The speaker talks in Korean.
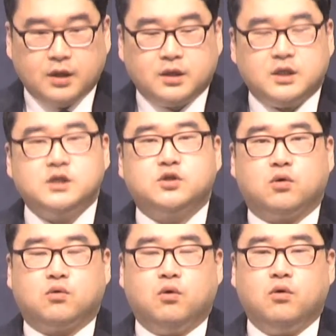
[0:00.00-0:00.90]

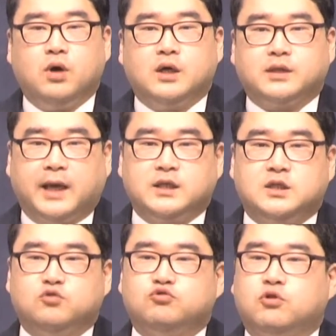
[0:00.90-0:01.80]
있었고
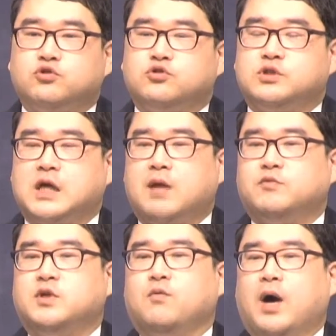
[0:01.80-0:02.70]
대신 울어주는
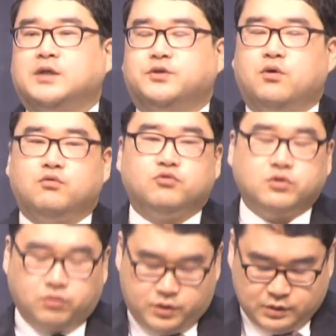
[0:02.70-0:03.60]
사람들이 와서
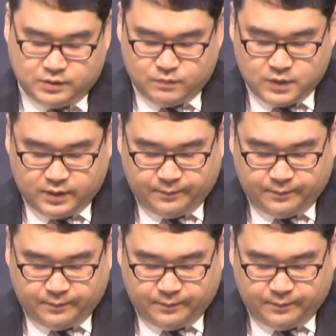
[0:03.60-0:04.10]
울고 있었습니다.